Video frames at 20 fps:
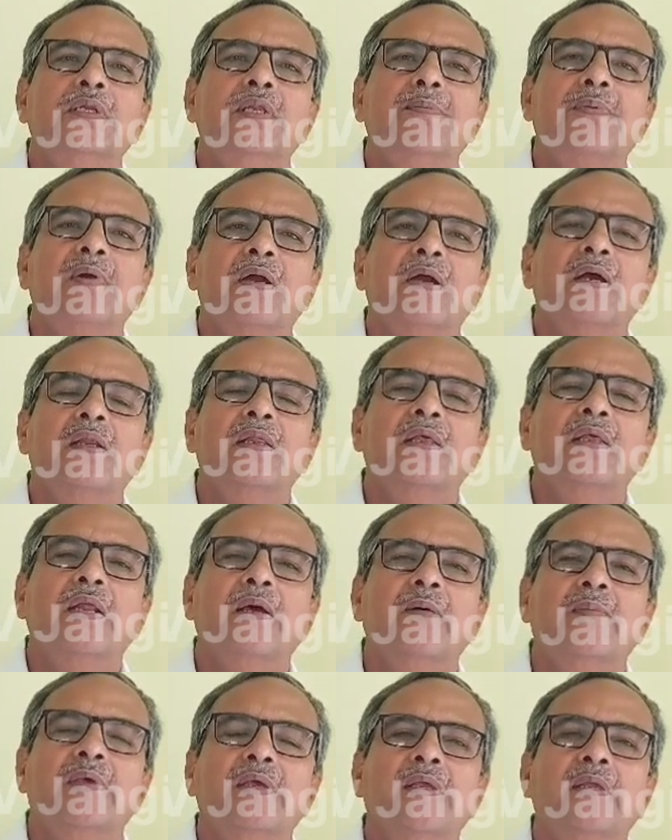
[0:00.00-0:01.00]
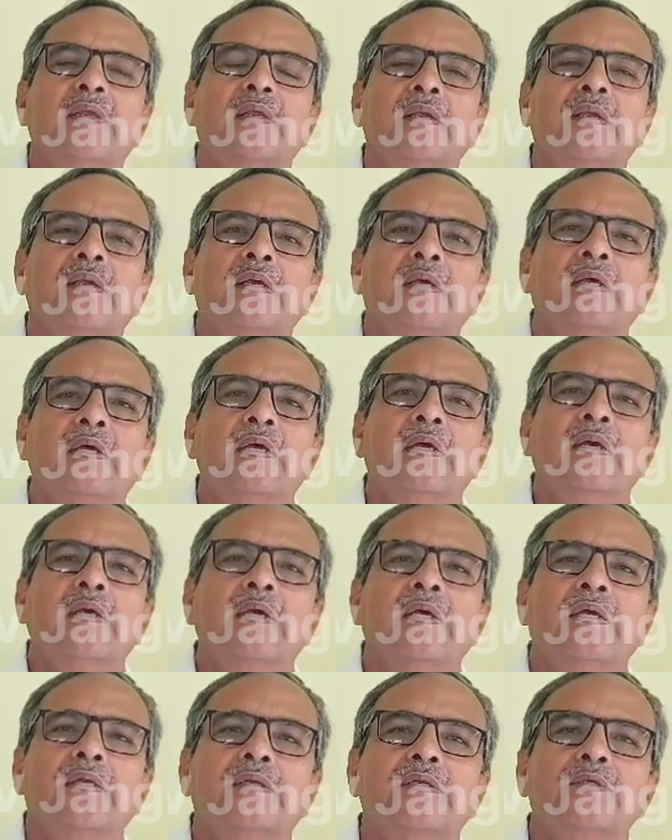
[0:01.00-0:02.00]
কৃপাখালী গ্রামে
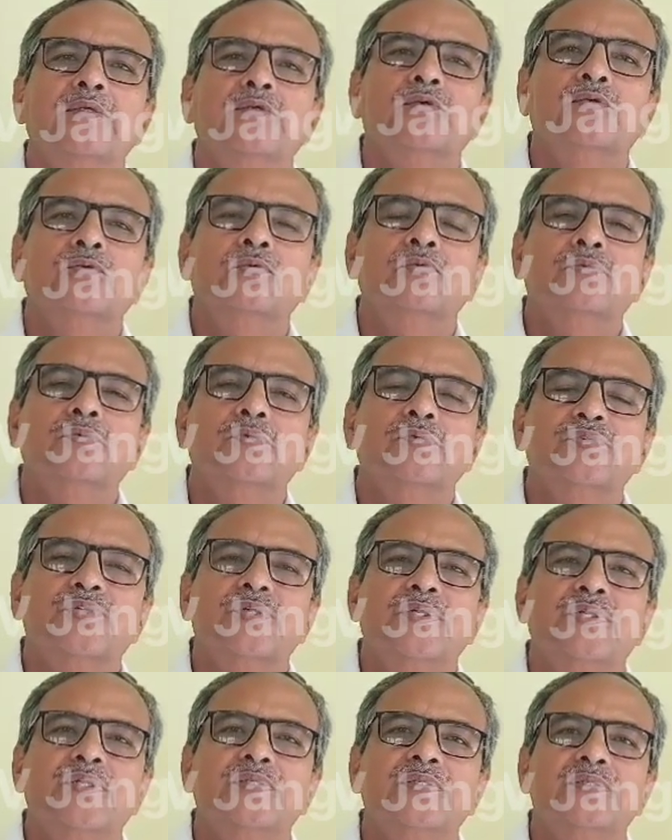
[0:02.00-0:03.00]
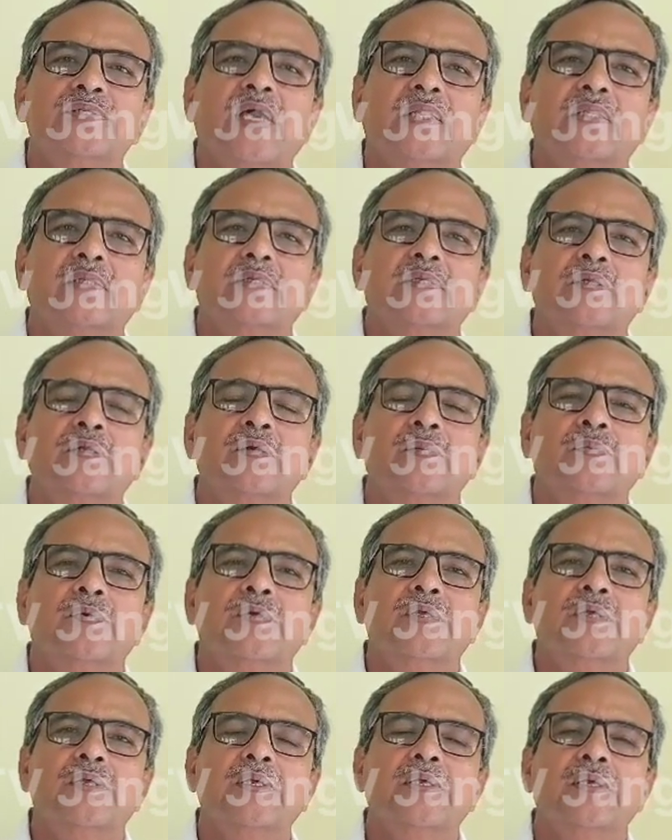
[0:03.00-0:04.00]
একটি চতুর্থ শ্রেণীর ছাত্রীর
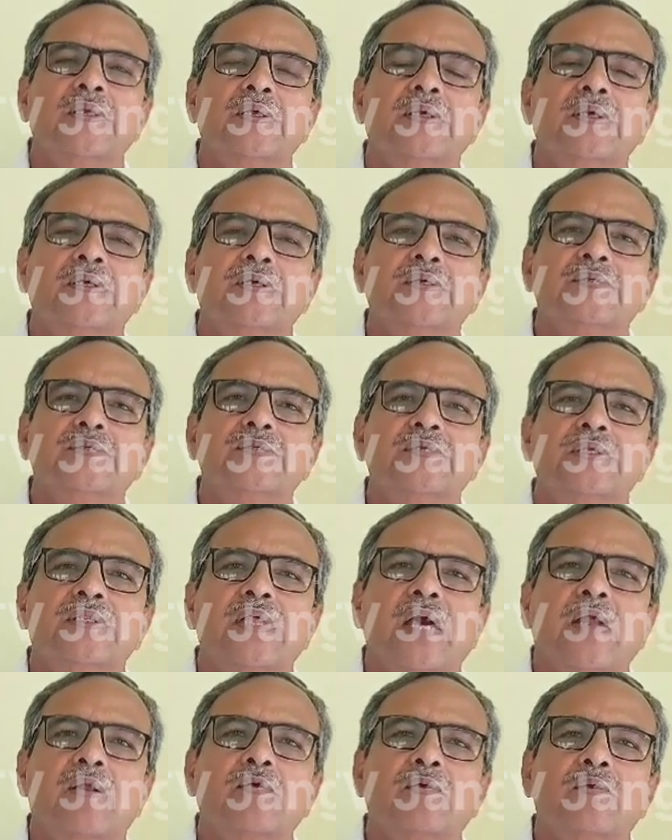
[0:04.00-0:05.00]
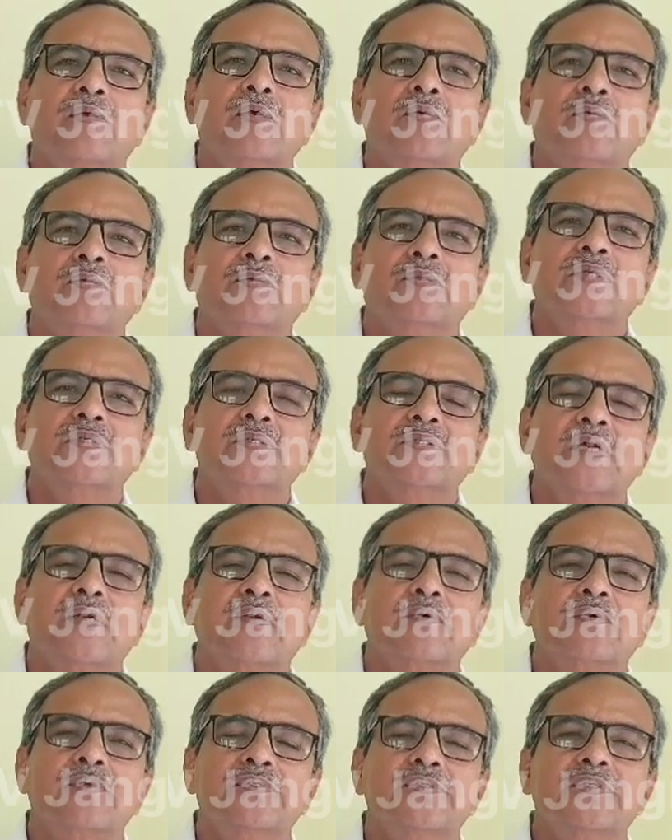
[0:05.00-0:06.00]
ওপরে যে নারকীয় অত্যাচার
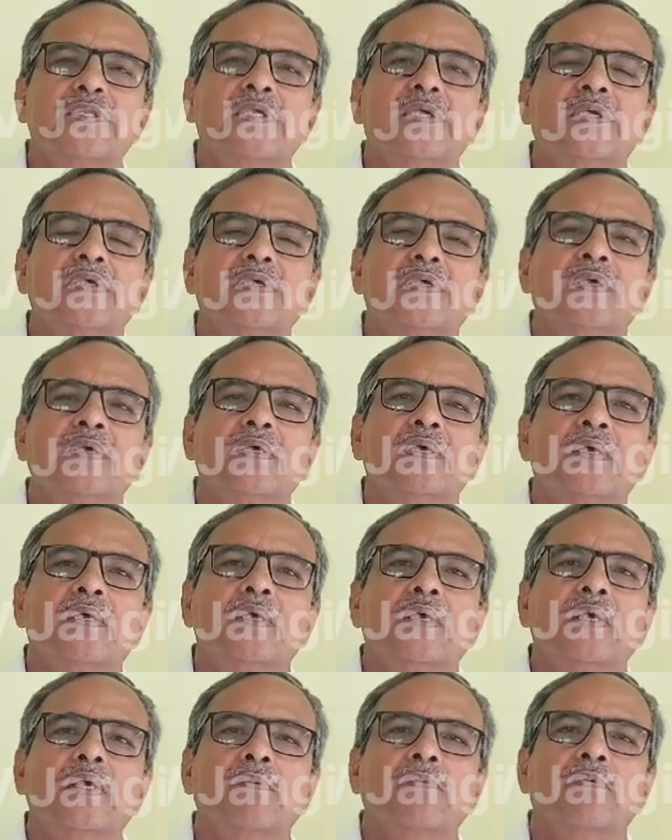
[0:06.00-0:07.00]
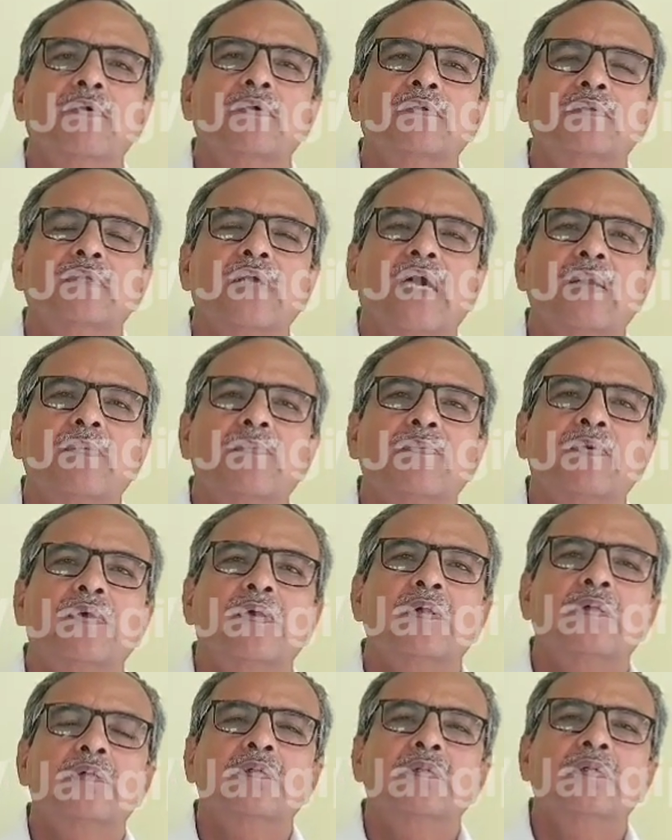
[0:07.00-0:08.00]
হয়েছে এবং
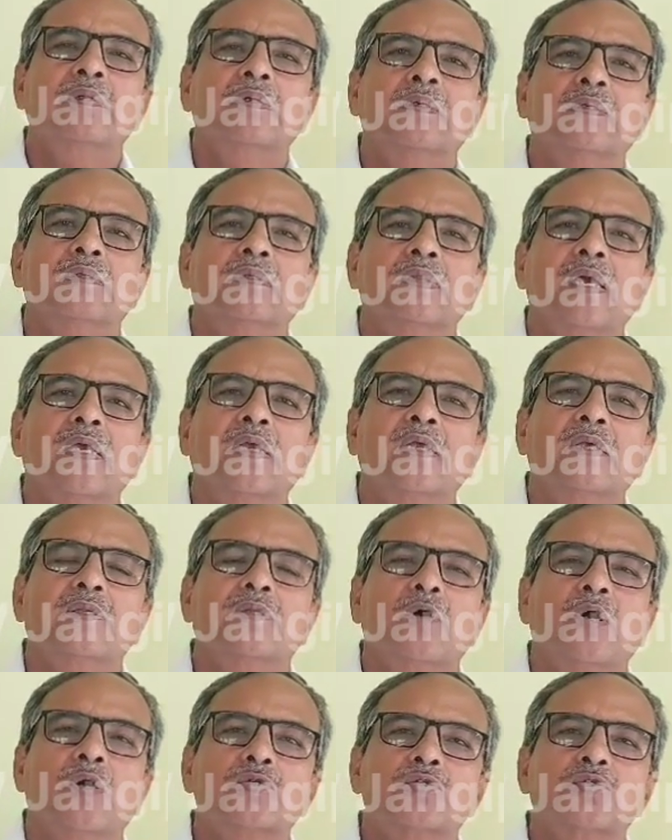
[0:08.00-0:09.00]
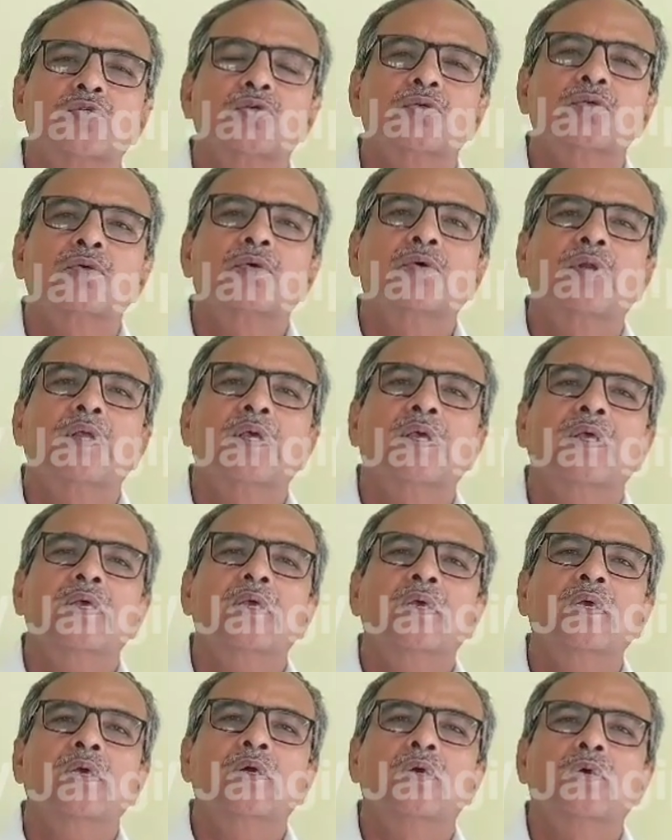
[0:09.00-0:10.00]
তারপর তাকে ধর্ষণ করে
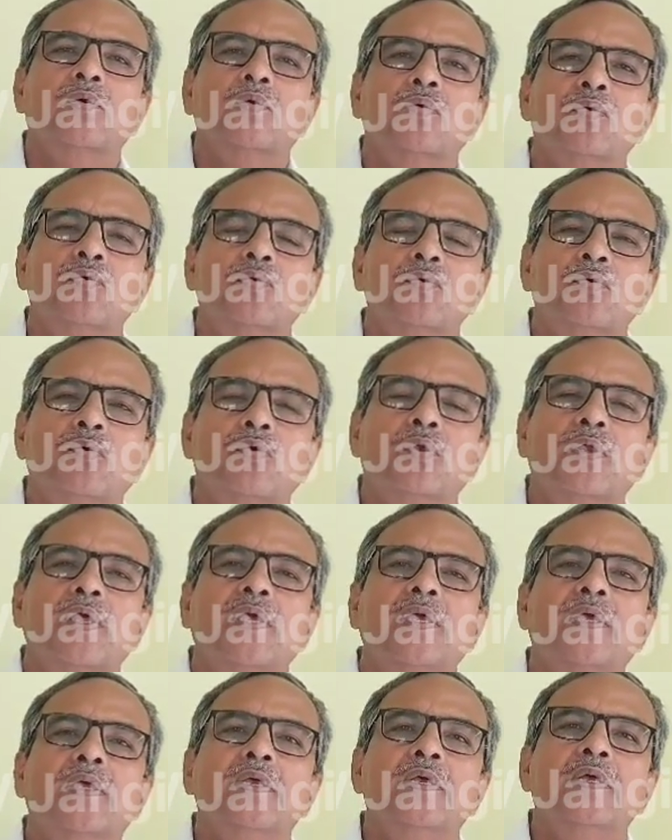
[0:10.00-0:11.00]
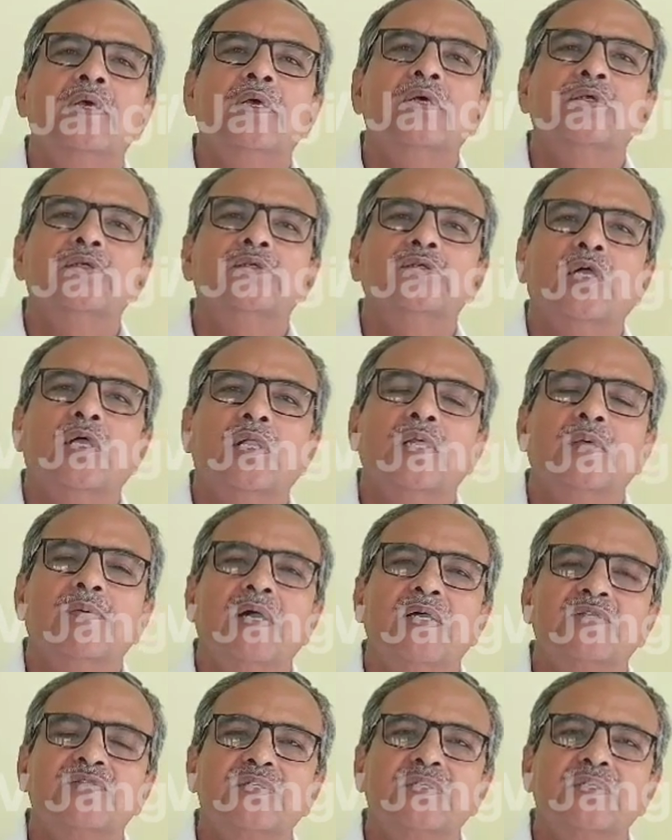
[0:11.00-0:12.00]
খুন করে জলে
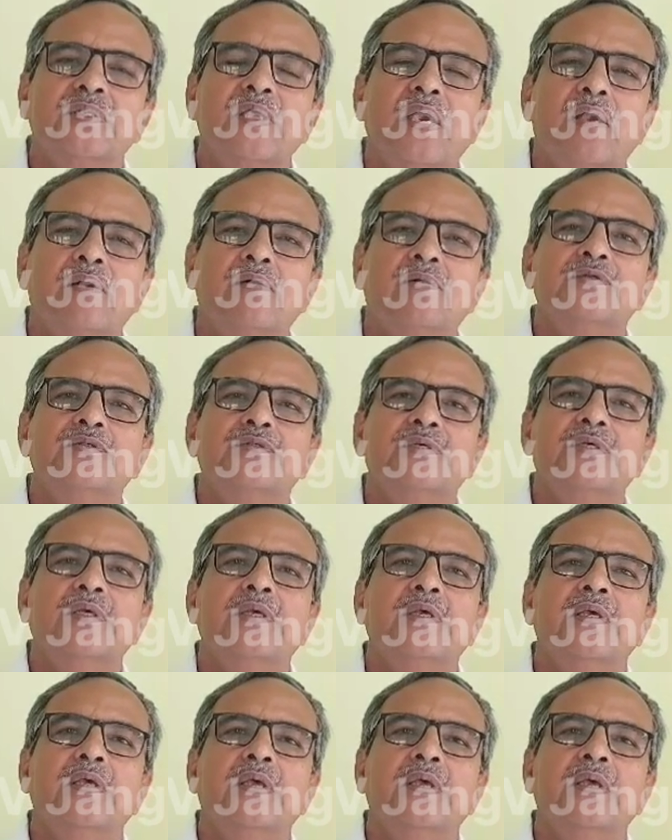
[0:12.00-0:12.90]
ভাসিয়ে দেওয়া হয়েছে